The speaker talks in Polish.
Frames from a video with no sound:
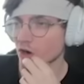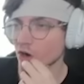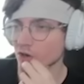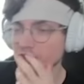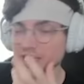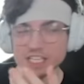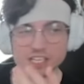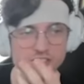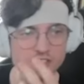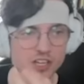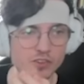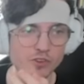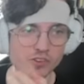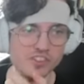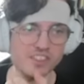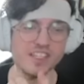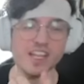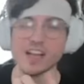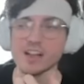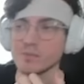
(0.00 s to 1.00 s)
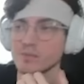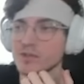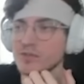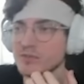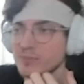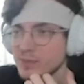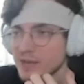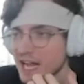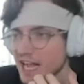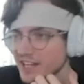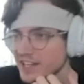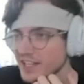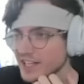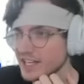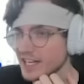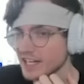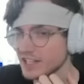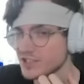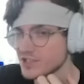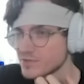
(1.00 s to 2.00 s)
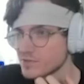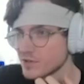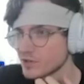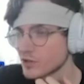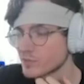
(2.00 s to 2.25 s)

o, taka ciekawostka. My w Pride jak graliśmy,